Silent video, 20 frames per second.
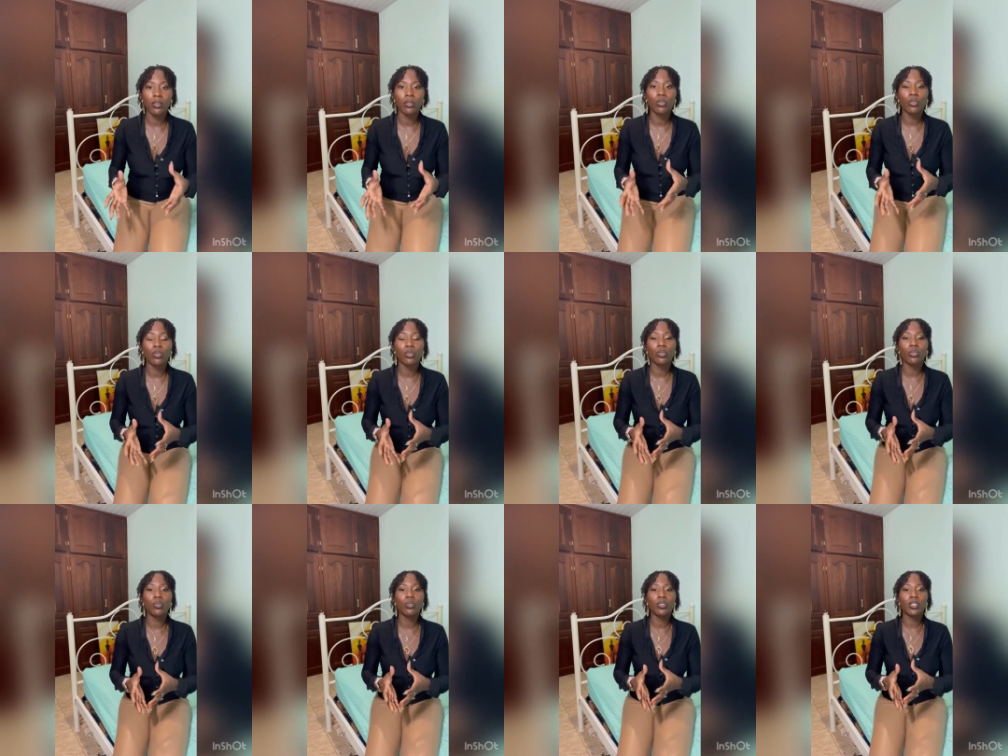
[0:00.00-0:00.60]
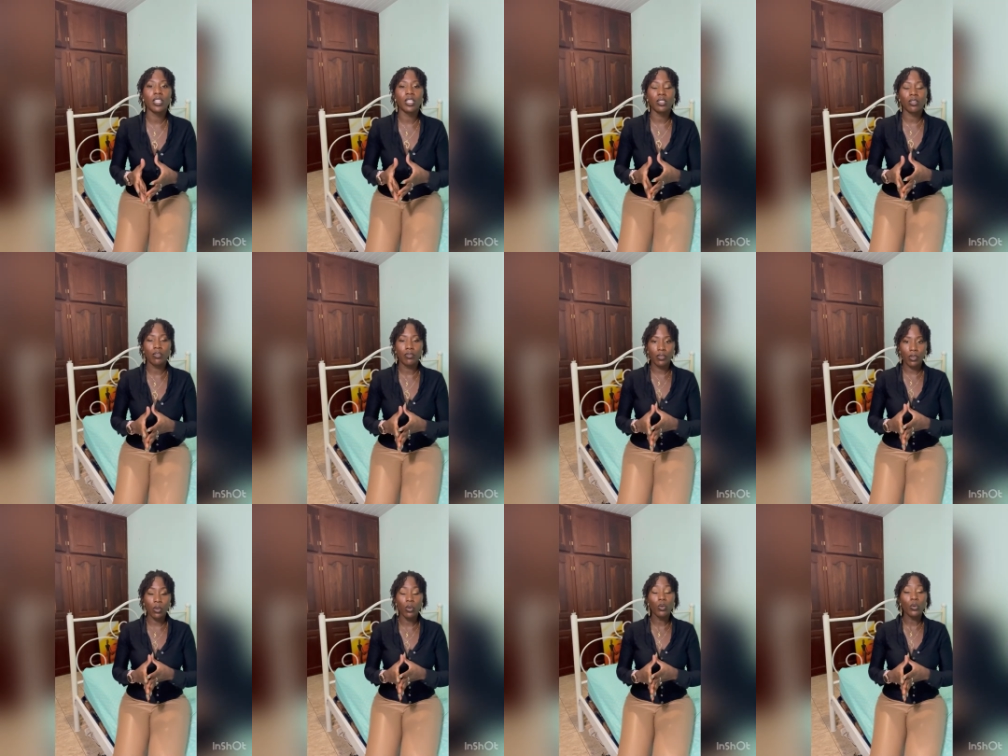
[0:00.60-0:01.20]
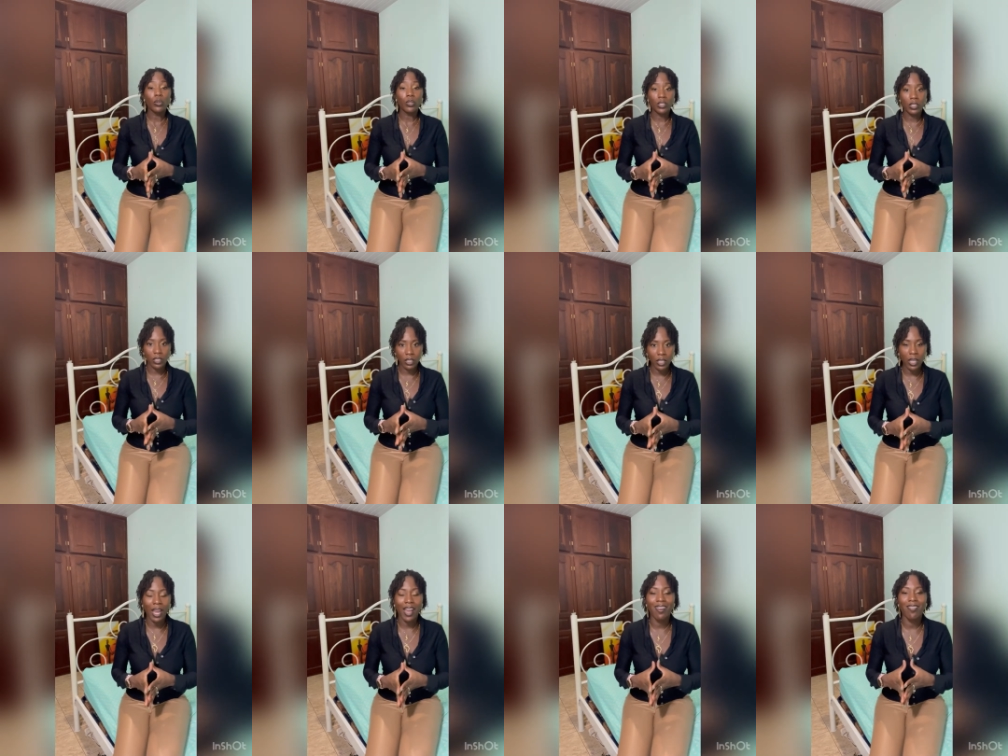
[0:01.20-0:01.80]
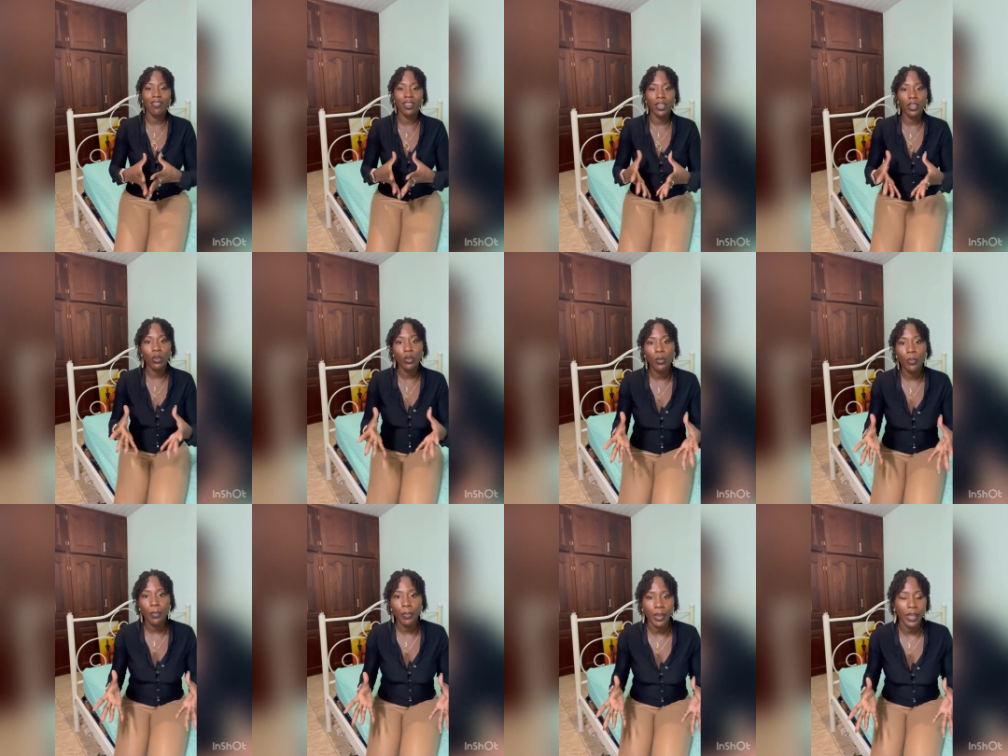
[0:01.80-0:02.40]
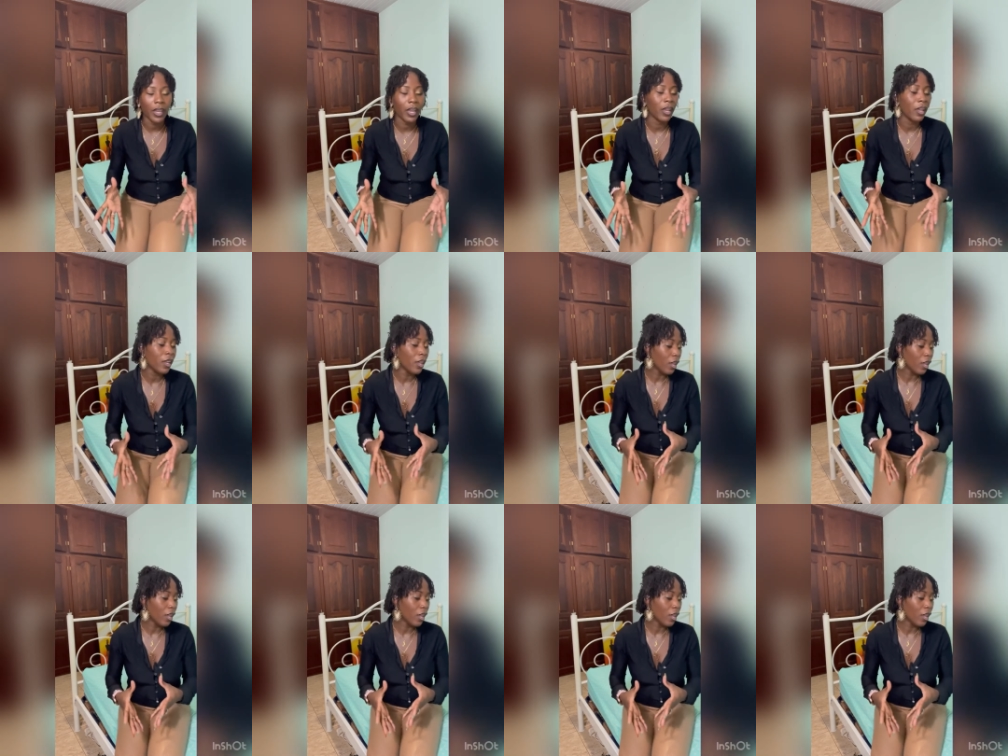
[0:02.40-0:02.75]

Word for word: de, ses enfants aussi avec le père.